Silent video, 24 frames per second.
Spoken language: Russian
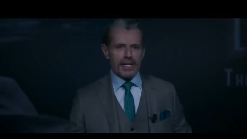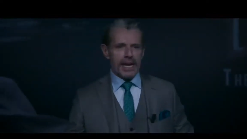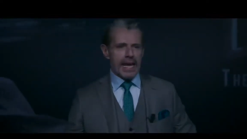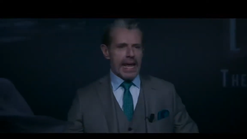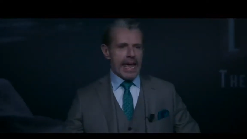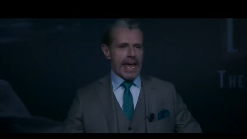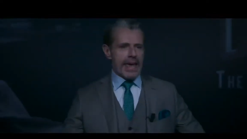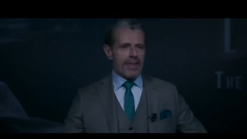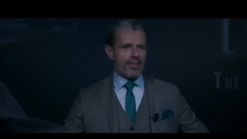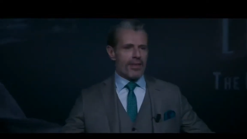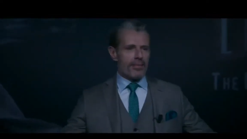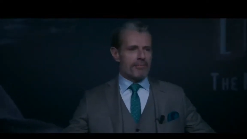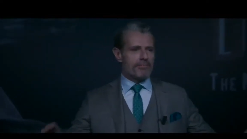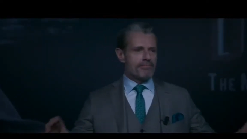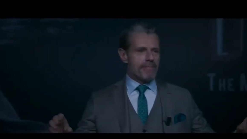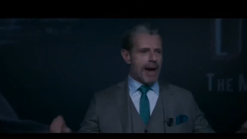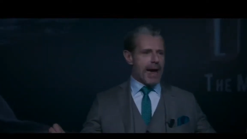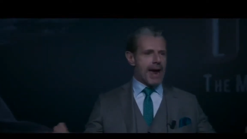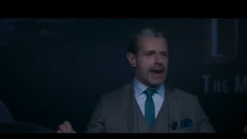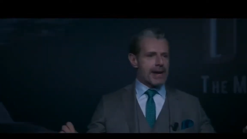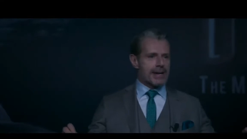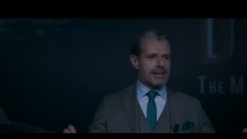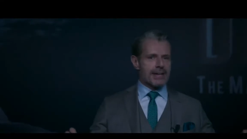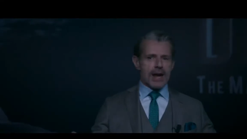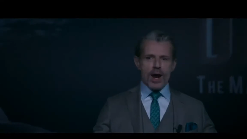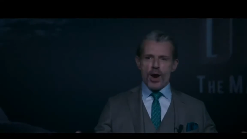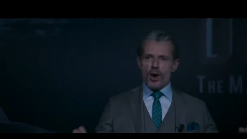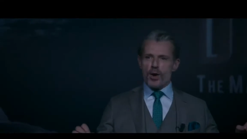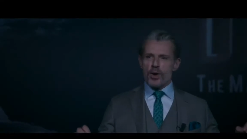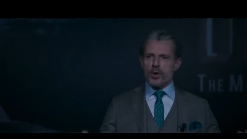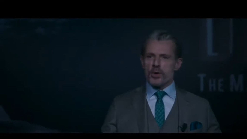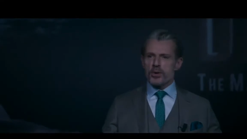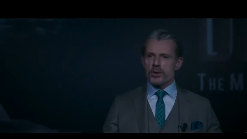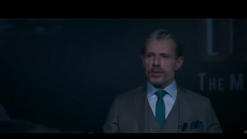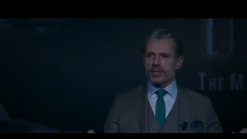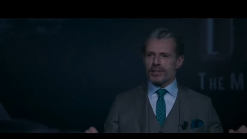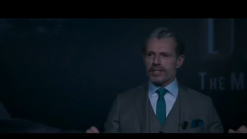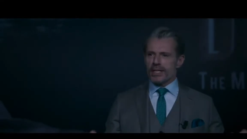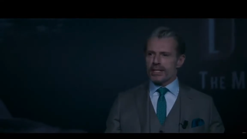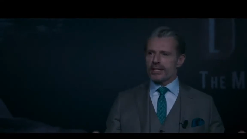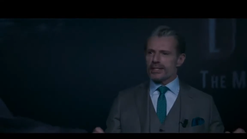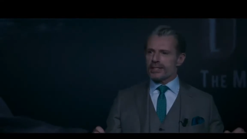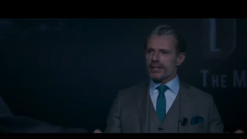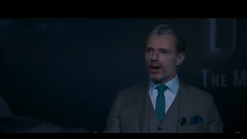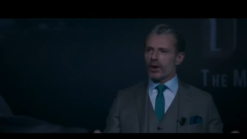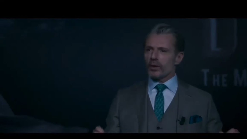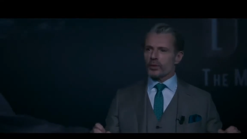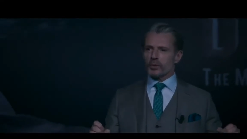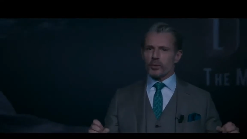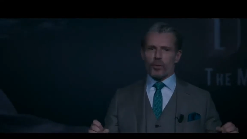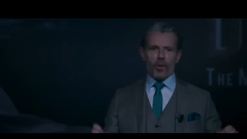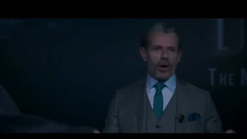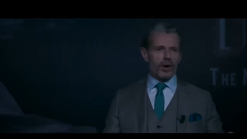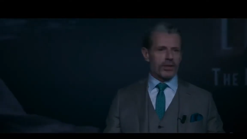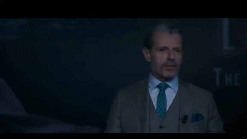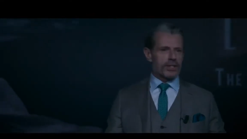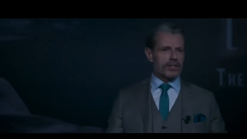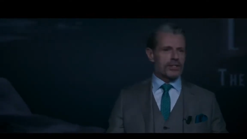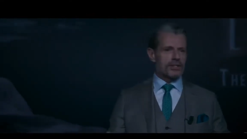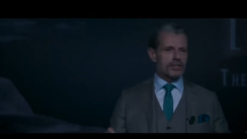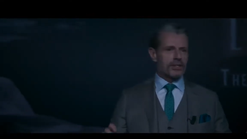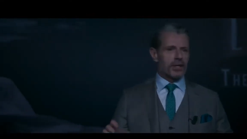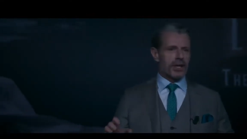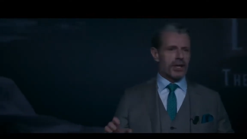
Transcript: Дедал «Мужчина, который не хотел